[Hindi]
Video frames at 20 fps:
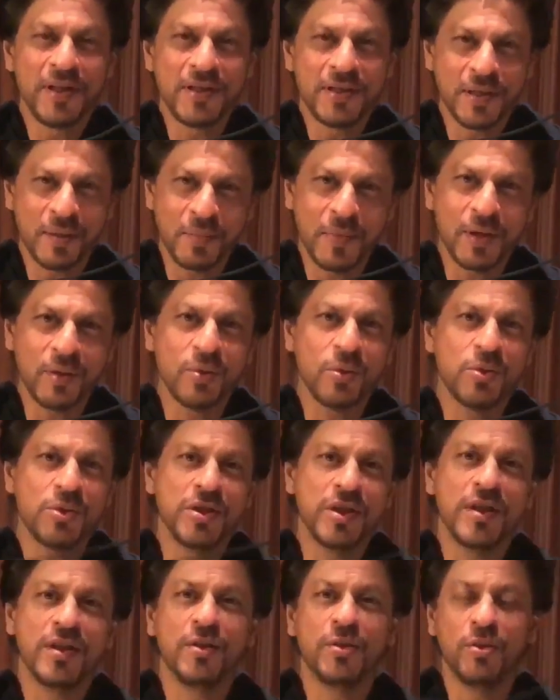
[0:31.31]
मनीष शर्मा
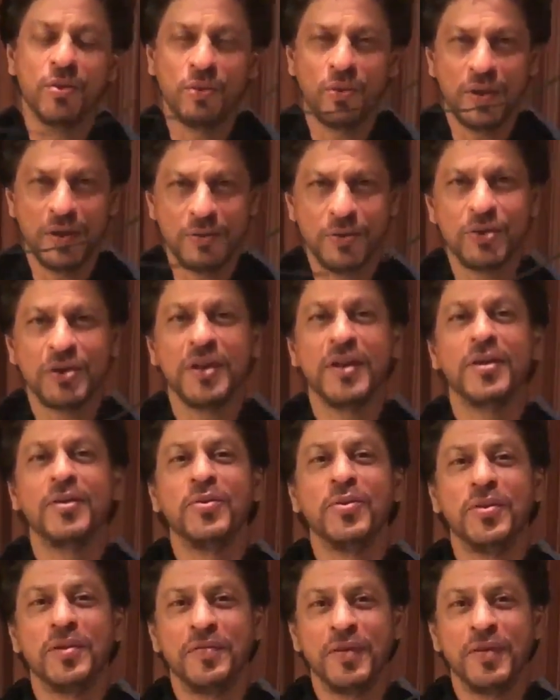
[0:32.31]
को शरद को अनुष्का